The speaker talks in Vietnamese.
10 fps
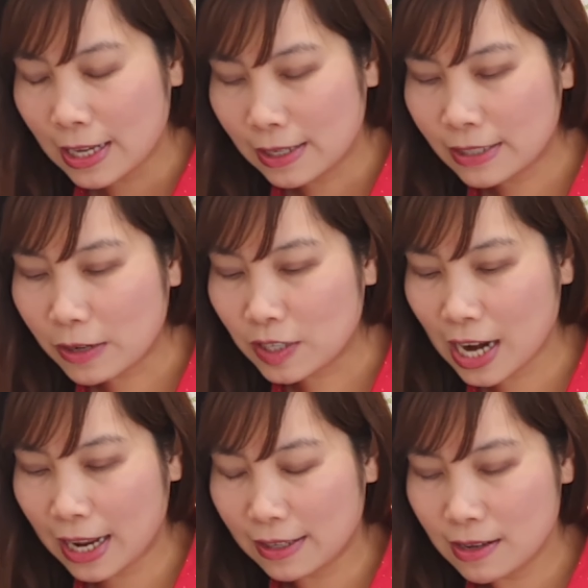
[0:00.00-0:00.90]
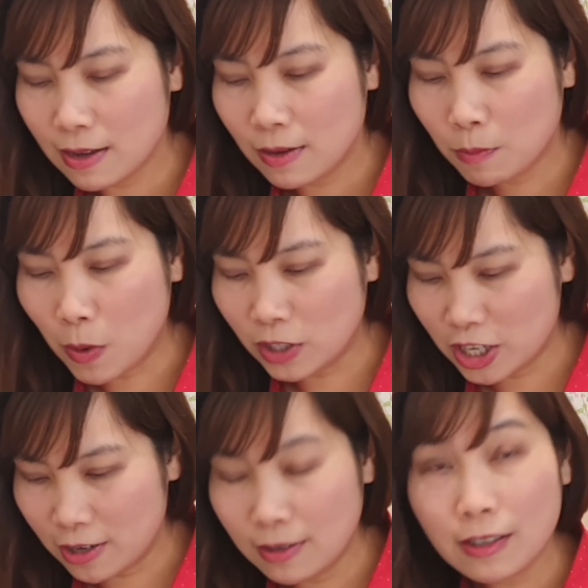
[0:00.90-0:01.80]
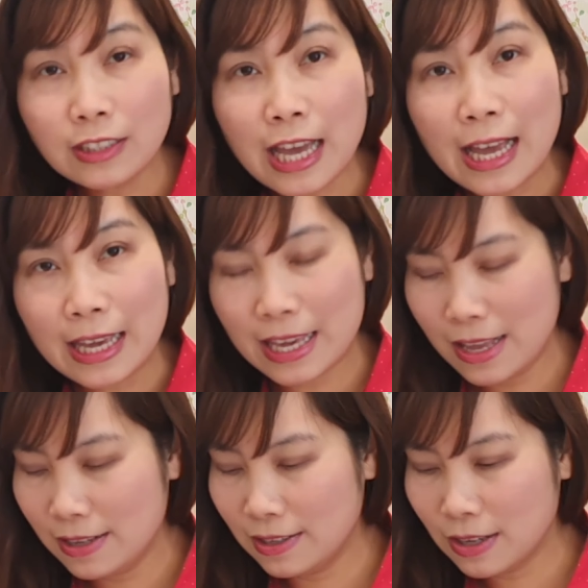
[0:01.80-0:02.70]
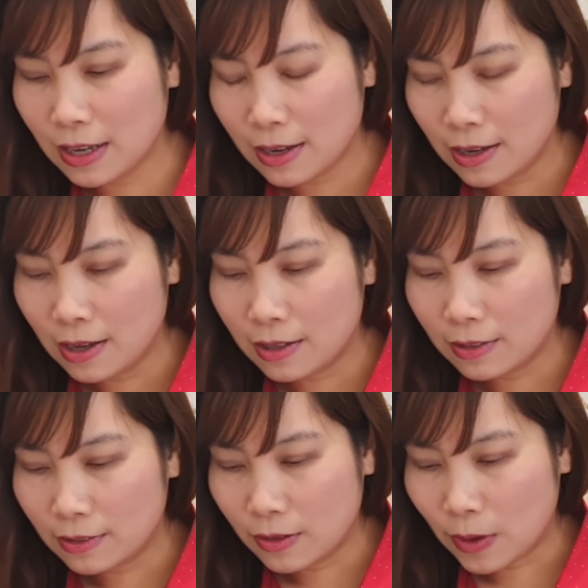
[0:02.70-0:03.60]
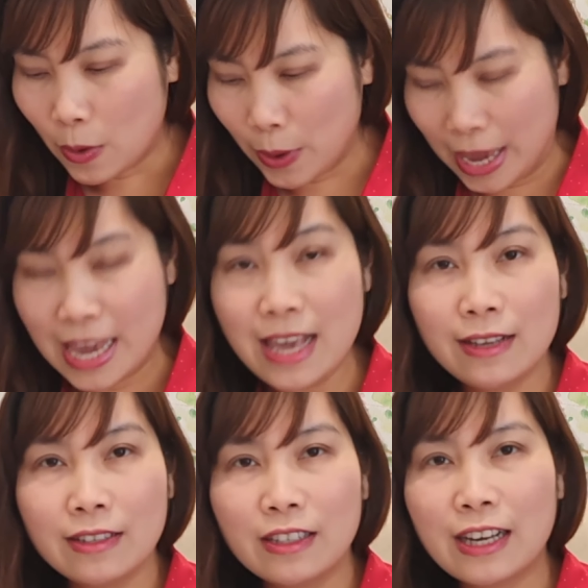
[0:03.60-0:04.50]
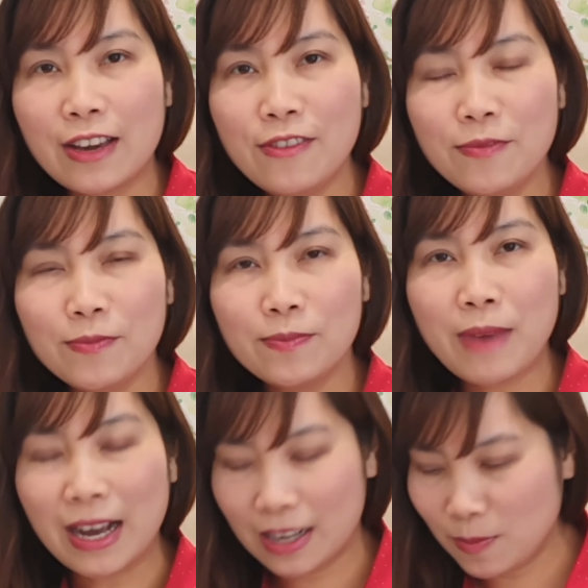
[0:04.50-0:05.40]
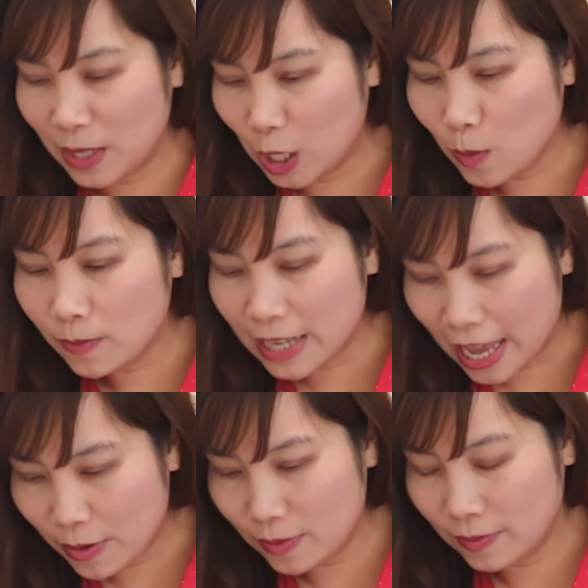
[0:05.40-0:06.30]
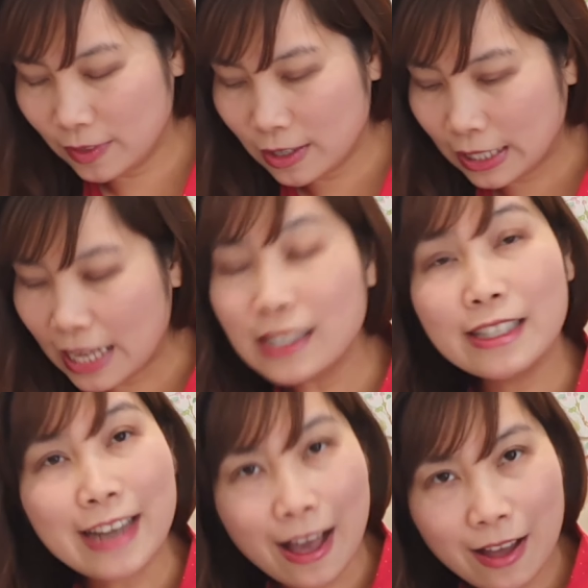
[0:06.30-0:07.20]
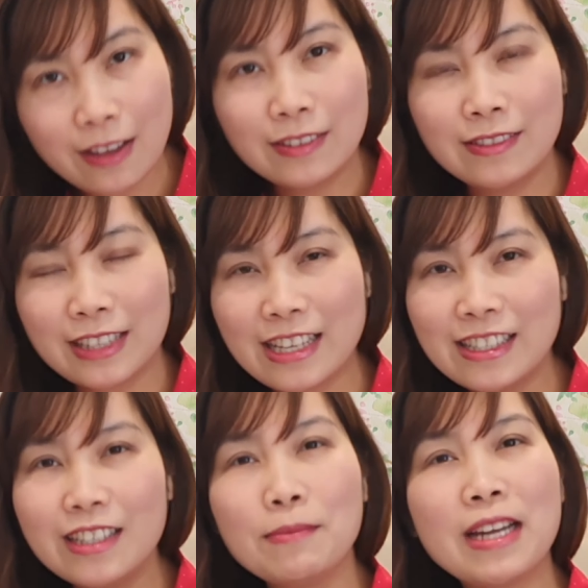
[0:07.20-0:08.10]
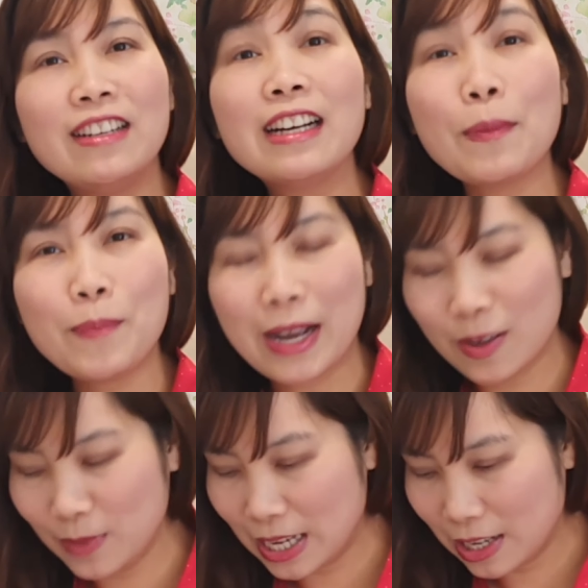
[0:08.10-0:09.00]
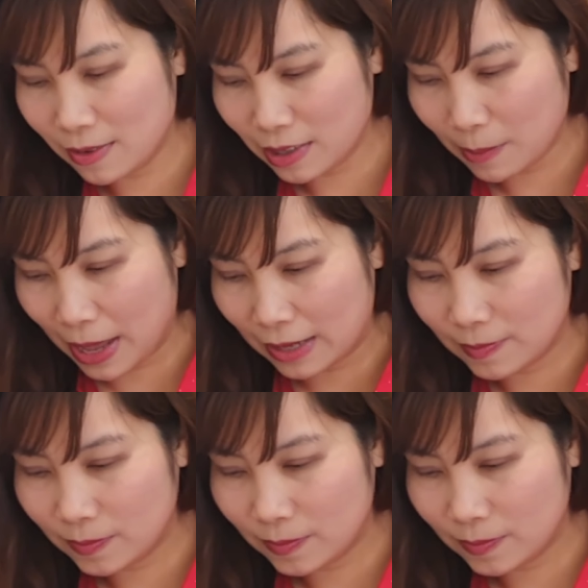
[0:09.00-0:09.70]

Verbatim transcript: nêu rằng Bộ trưởng có thể hủy cái bằng công dân Úc nếu cái người đó, cái người mà được cấp bằng công dân các các bạn